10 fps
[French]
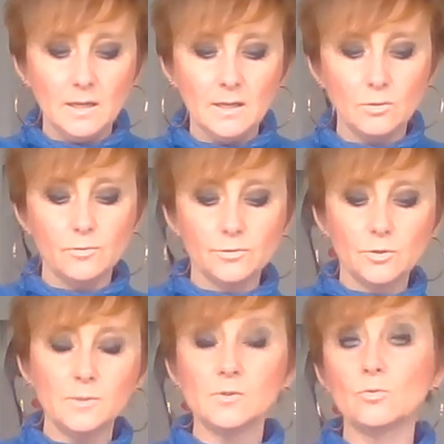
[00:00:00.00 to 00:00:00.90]
Alors,
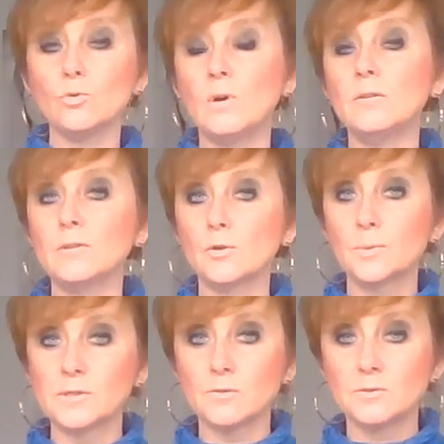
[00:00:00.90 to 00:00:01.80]
votre maison 3 va
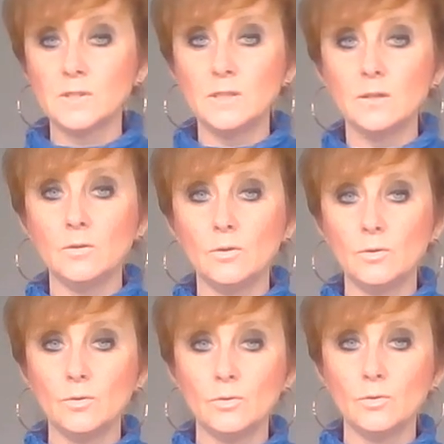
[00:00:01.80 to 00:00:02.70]
représenter
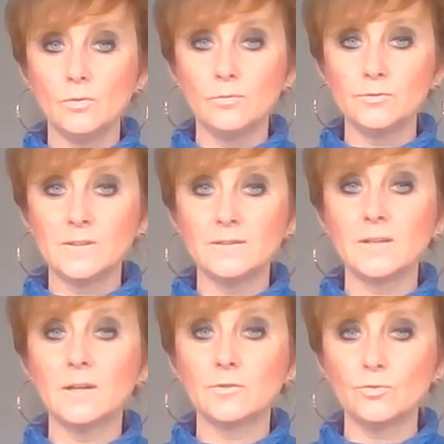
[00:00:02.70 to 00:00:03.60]
euh, vos
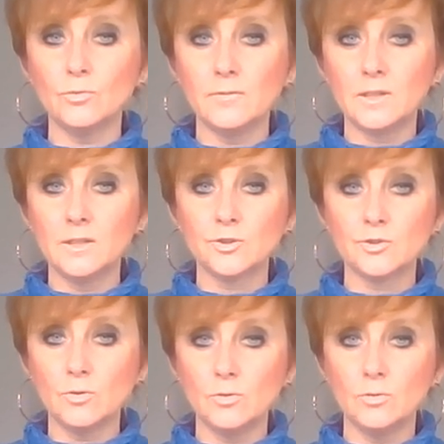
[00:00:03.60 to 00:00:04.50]
interactions avec les
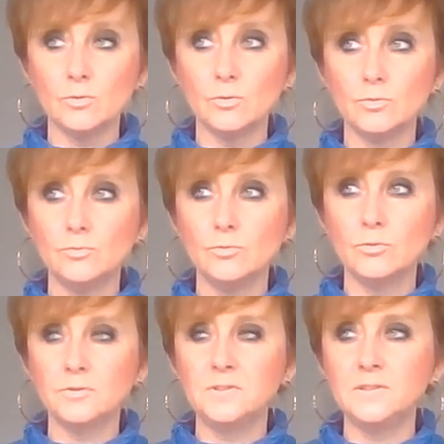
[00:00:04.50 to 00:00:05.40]
gens euh, du
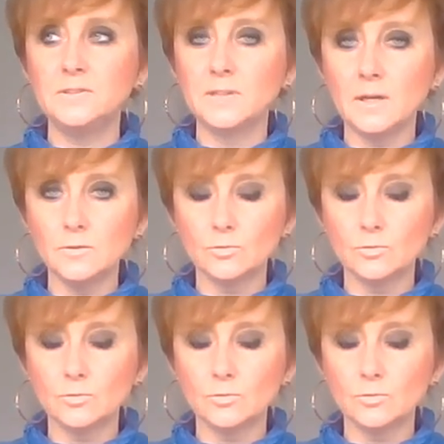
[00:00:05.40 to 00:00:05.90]
quotidien.